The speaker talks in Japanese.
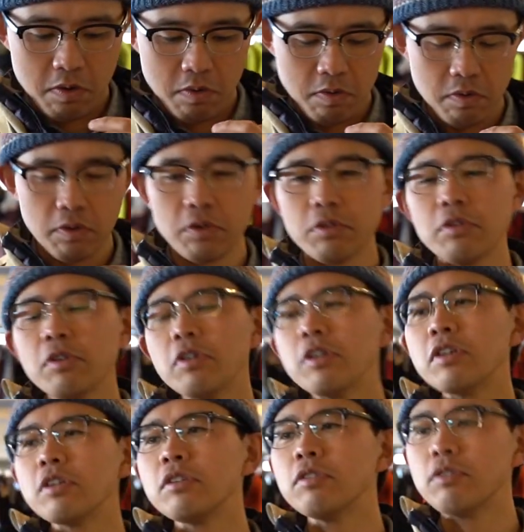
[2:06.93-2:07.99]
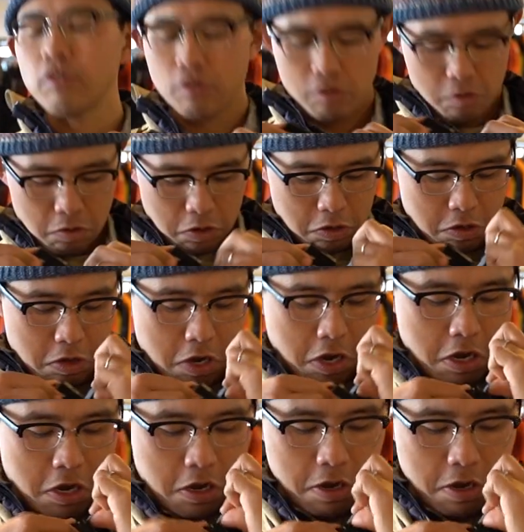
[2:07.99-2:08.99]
こういう服をですね、